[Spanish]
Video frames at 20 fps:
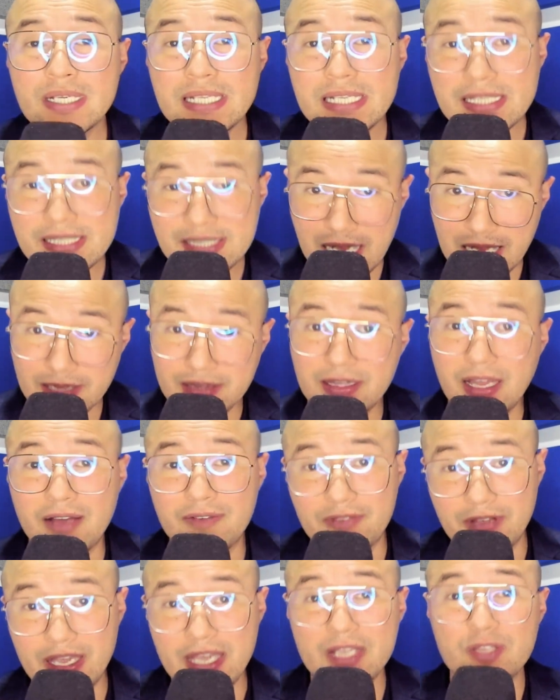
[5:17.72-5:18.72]
Santa
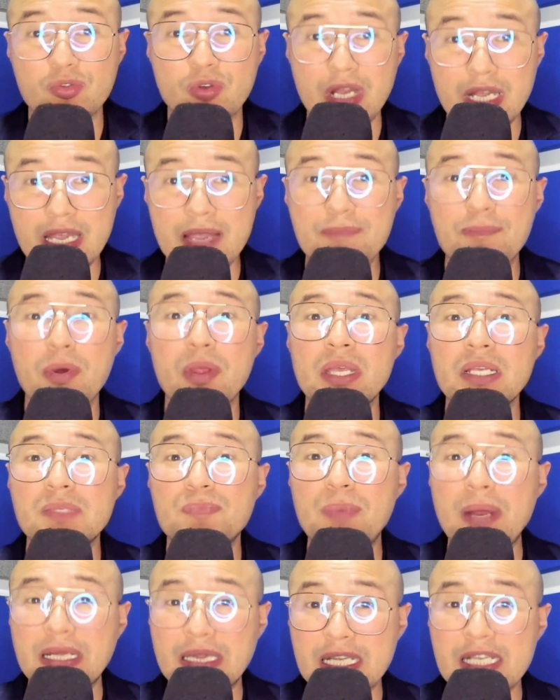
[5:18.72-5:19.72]
Fe es un equipo de
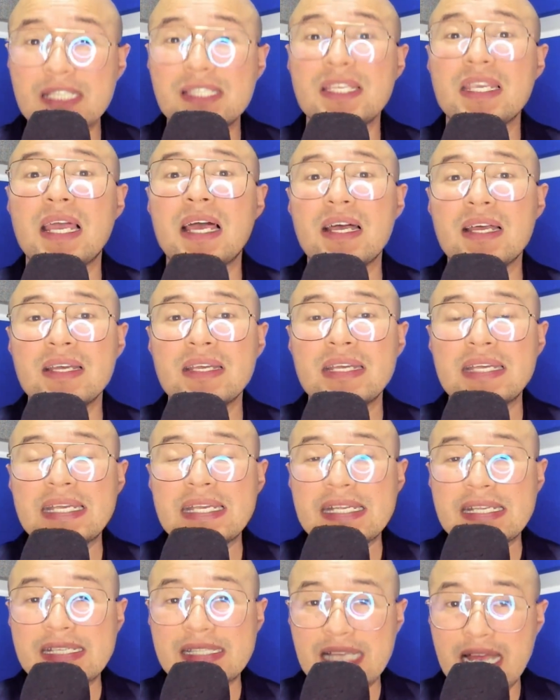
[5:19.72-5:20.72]
experticia.
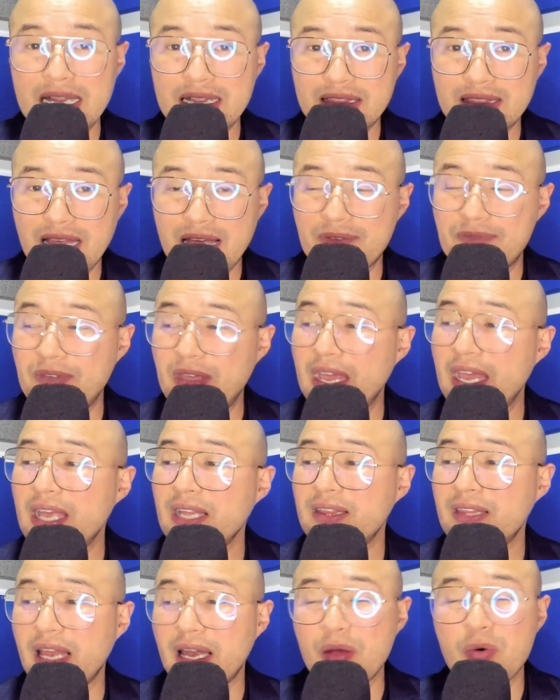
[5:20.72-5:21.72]
Santa Fe
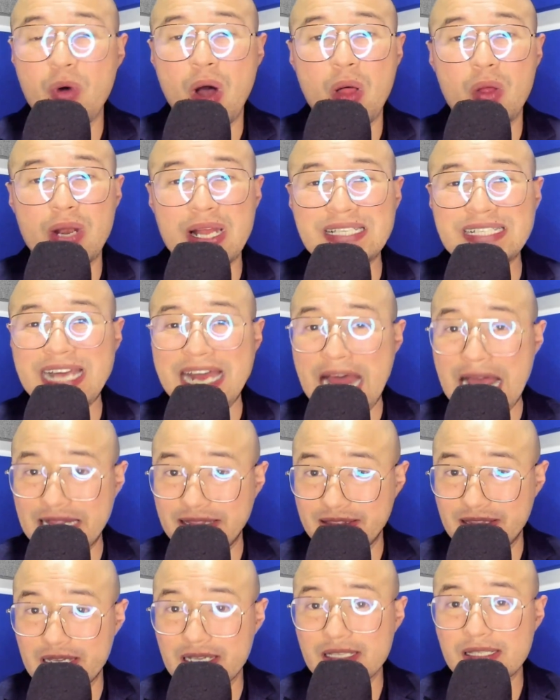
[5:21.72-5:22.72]
tiene jugadoras
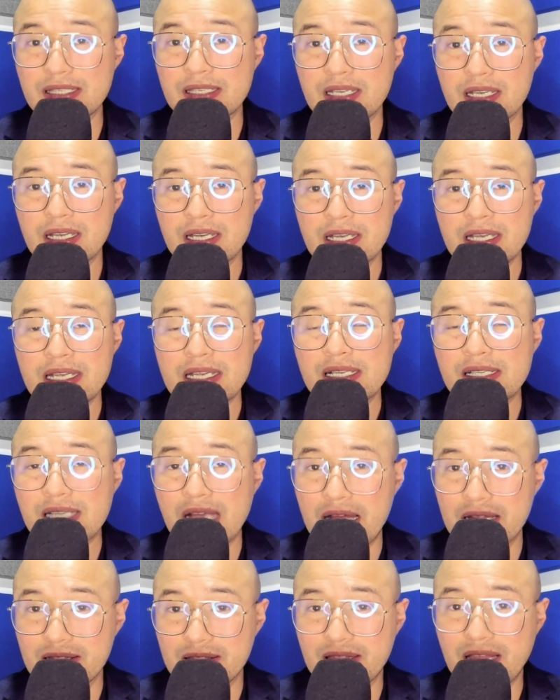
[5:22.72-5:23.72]
grandes.
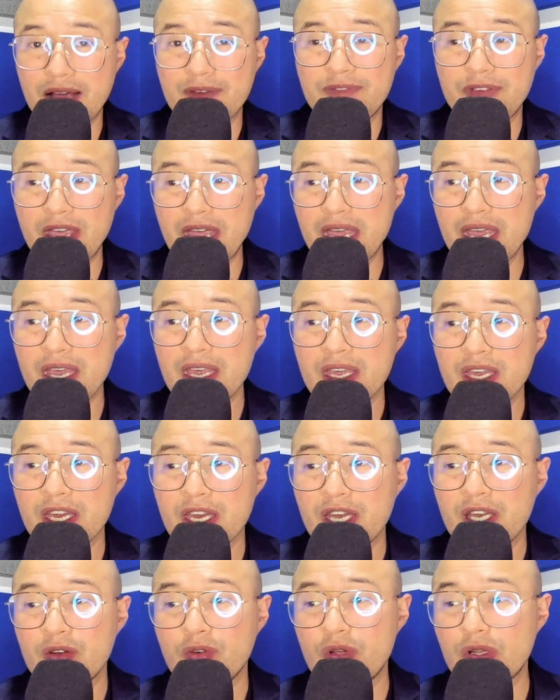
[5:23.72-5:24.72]
Santa Fe
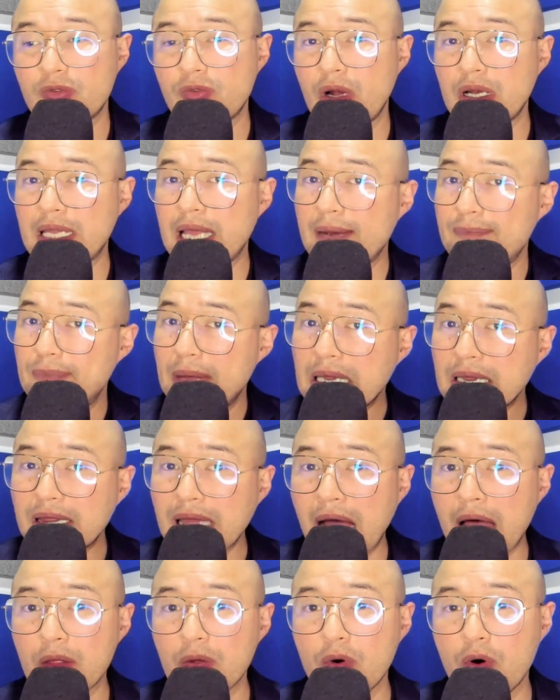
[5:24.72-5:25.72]
no es cualquier
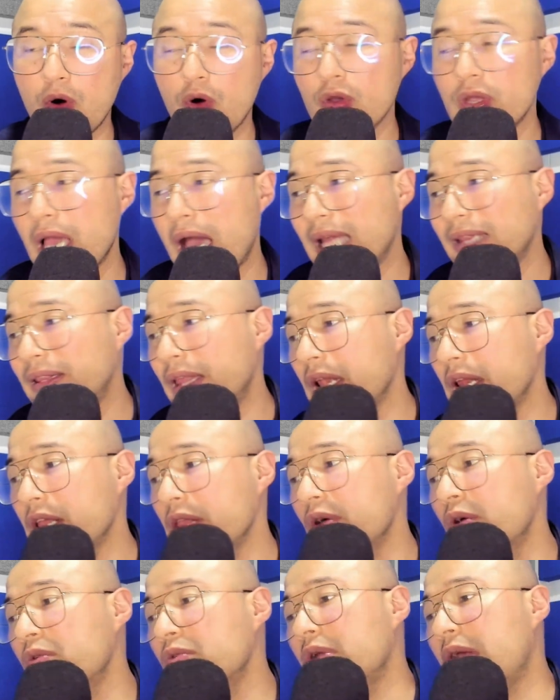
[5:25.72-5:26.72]
pintado. Hoy ha
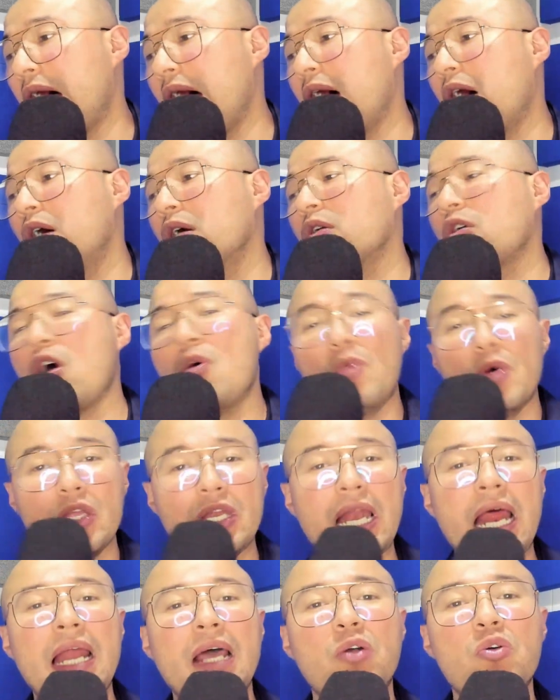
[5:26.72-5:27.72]
tenido una, como
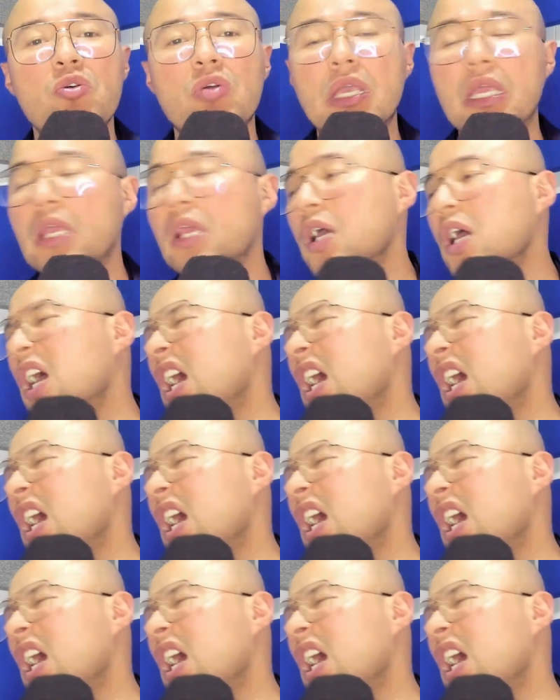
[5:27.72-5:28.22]
diría la Cookie,